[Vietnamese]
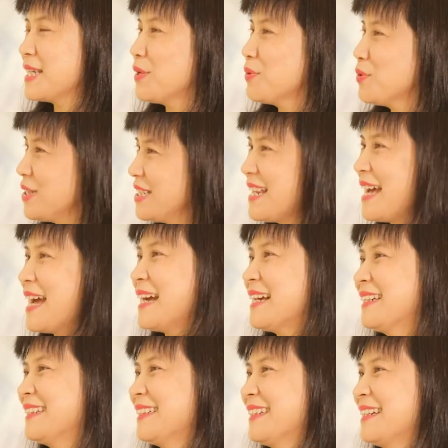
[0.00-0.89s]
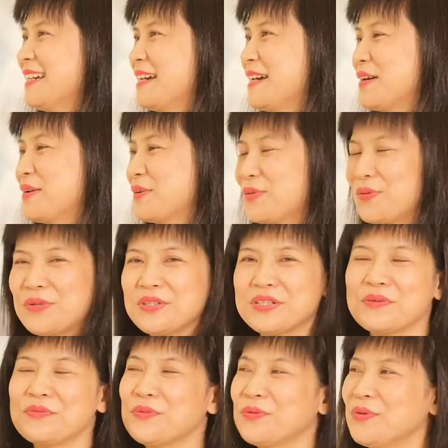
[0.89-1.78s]
Chào Thùy Trang, à, tôi
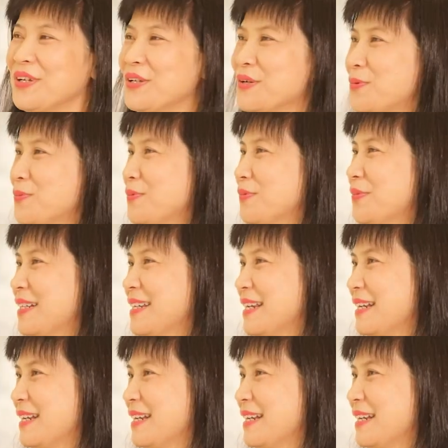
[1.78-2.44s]
rất vui cùng